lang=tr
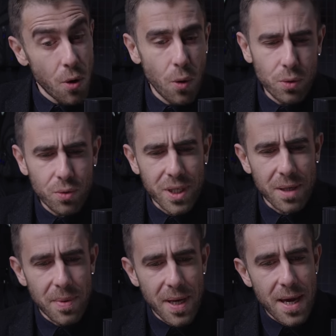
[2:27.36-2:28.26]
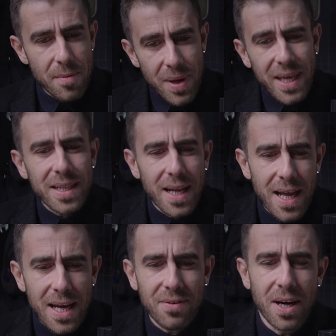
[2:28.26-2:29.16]
Onun gibi. Peki
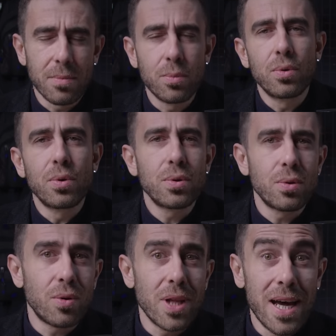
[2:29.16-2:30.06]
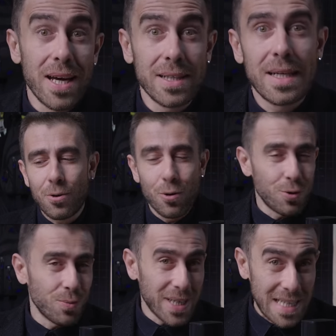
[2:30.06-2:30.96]
neler var bu nükleer
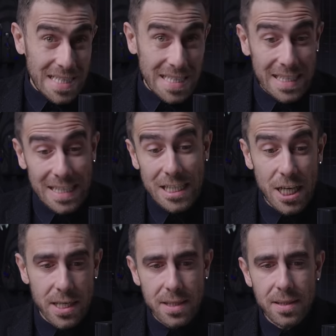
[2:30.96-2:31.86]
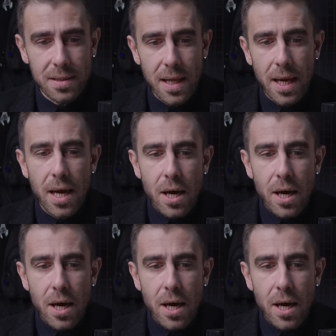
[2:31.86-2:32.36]
korunma kitinin içerisinde?